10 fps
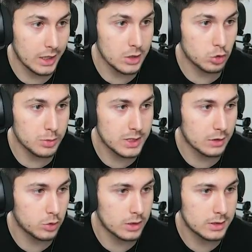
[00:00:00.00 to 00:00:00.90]
herhalde zombi
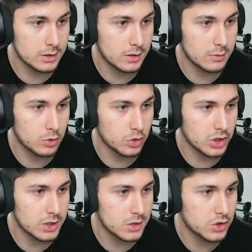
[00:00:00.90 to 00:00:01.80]
saldırıyor anasını satayım.
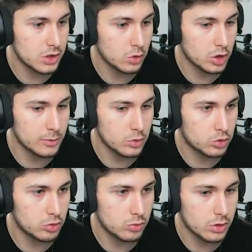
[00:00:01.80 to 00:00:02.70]
Göreceksiniz şimdi. Oynamayı
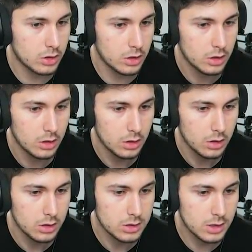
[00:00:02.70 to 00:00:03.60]
unuttum bu arada.
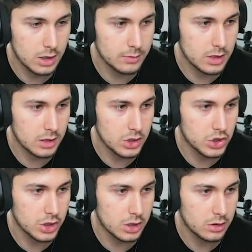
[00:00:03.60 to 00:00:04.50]
Silahım niye
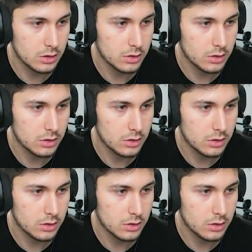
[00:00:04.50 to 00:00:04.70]
değiştik?